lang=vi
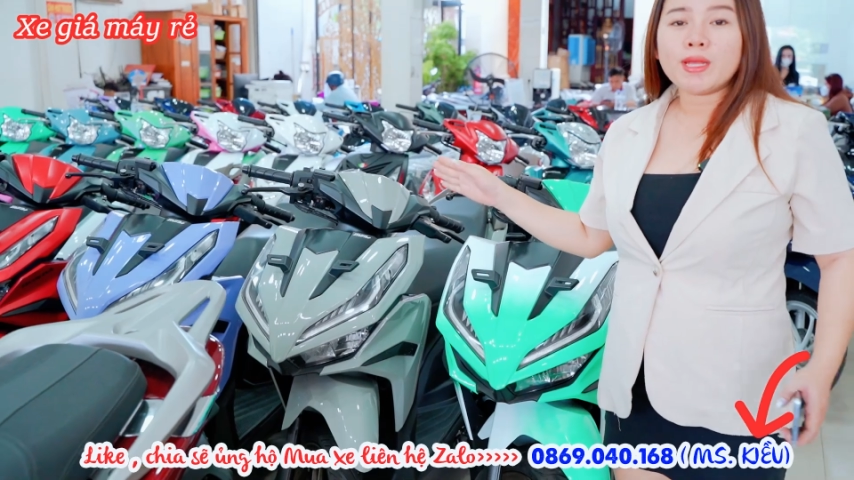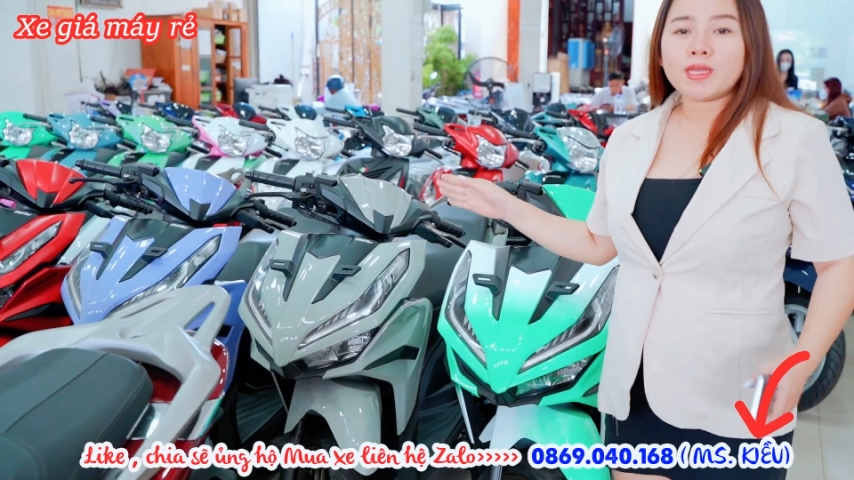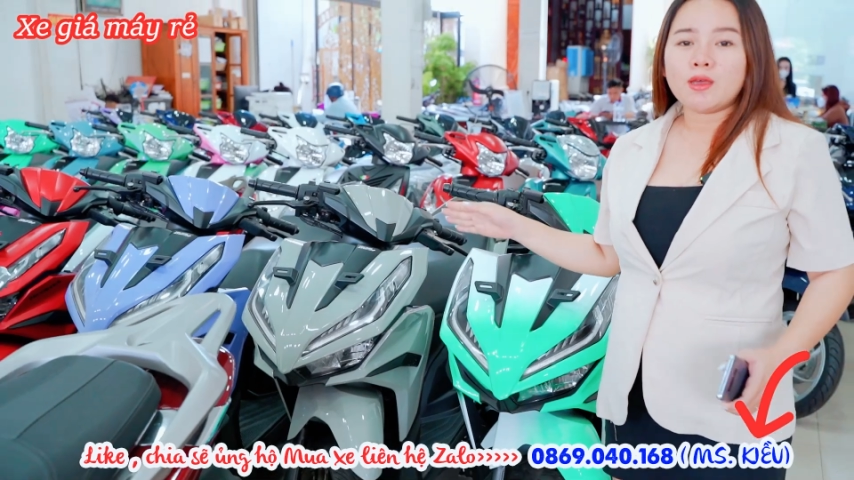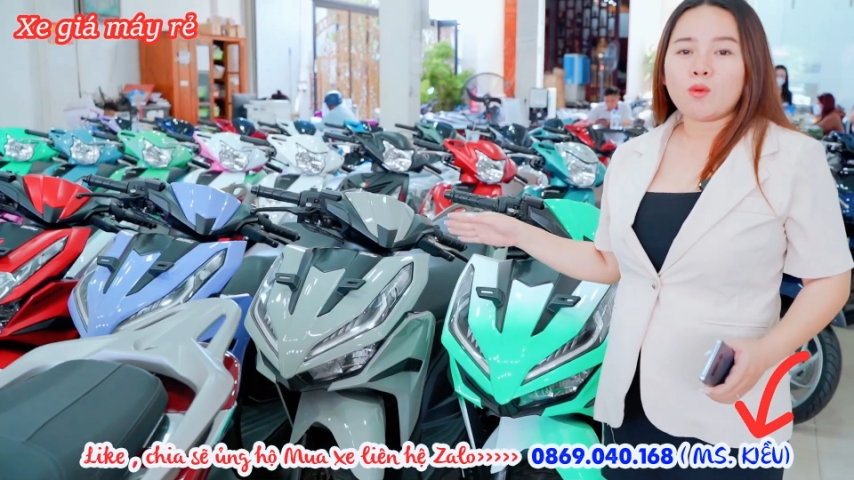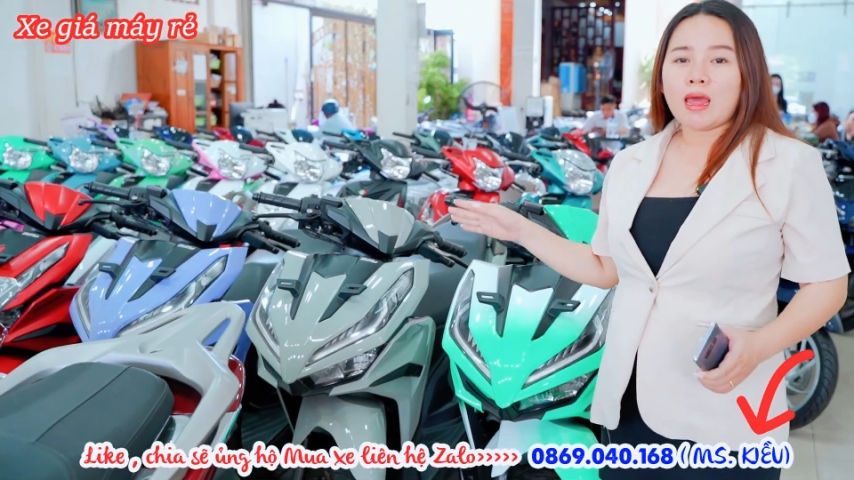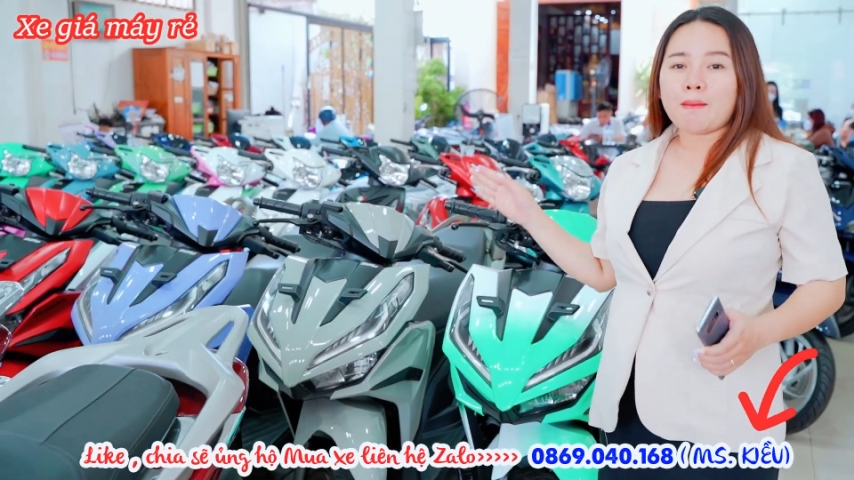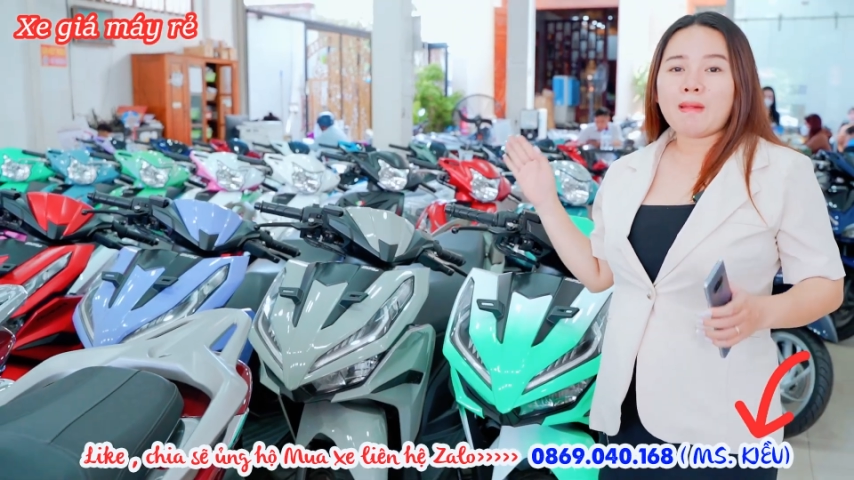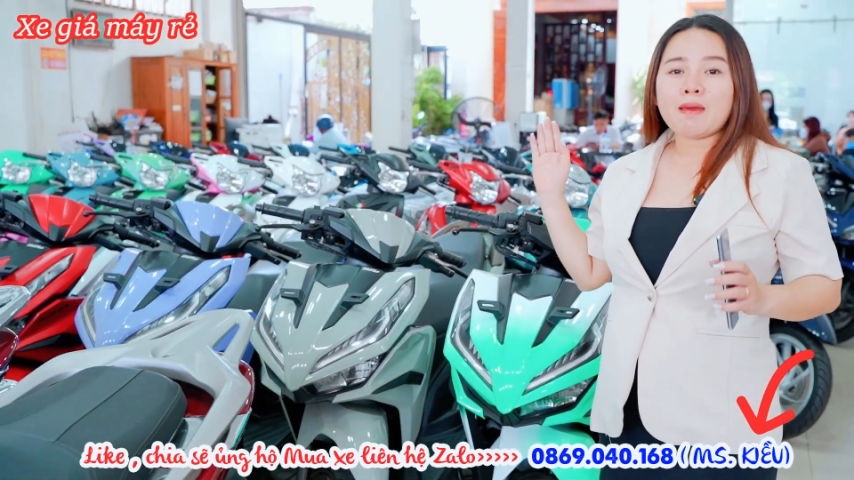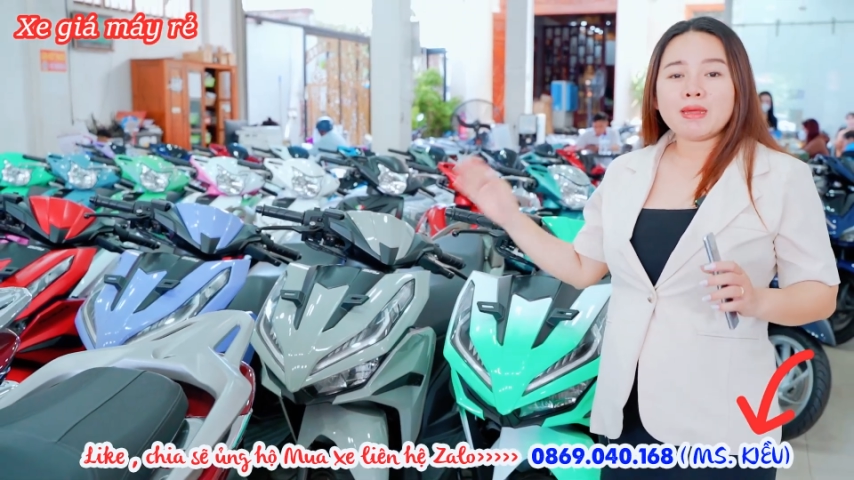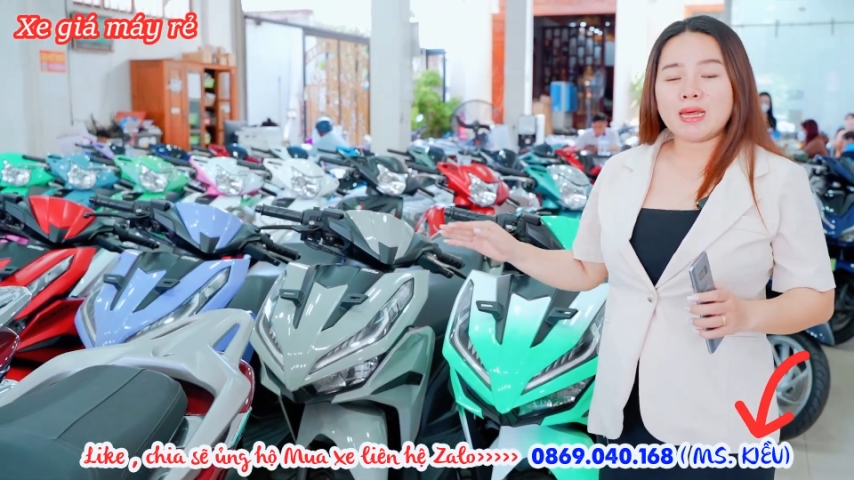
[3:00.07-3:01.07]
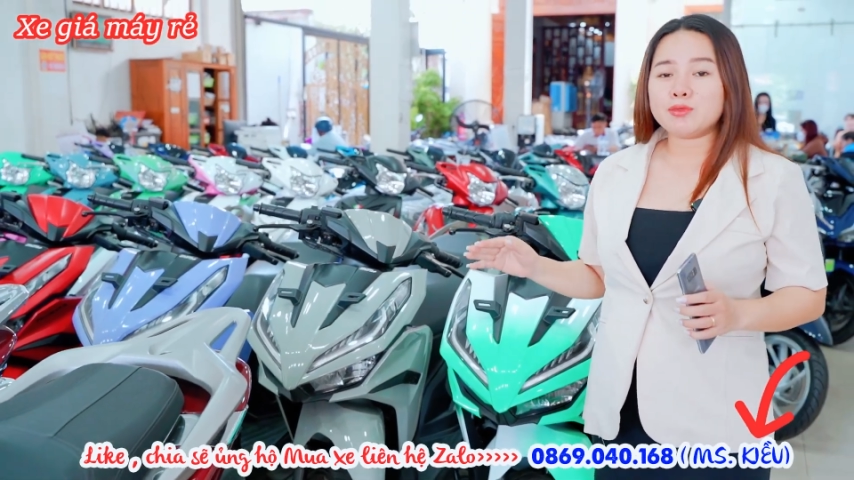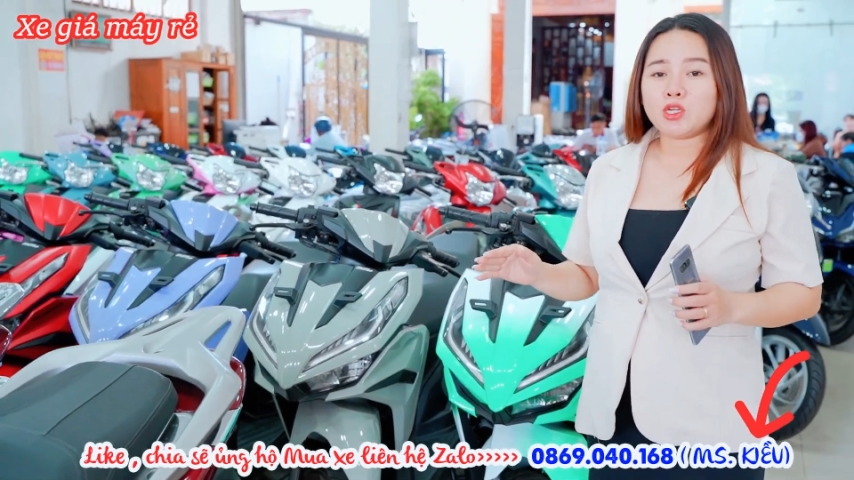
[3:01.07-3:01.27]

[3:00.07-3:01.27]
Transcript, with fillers: bên Kiều là 35